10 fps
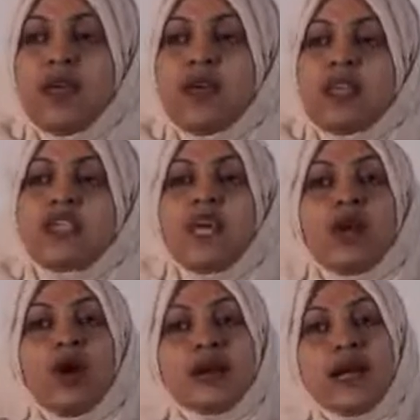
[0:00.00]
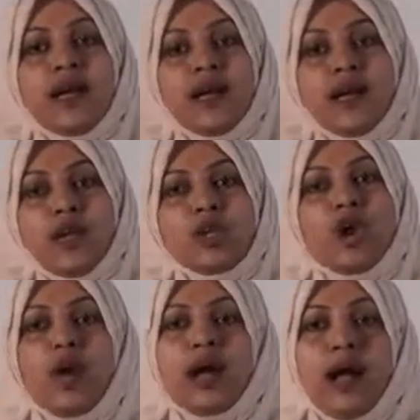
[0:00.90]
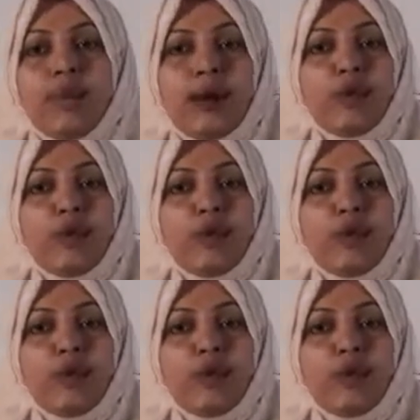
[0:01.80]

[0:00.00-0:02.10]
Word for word: করার সূত্র হচ্ছে যে কয়টা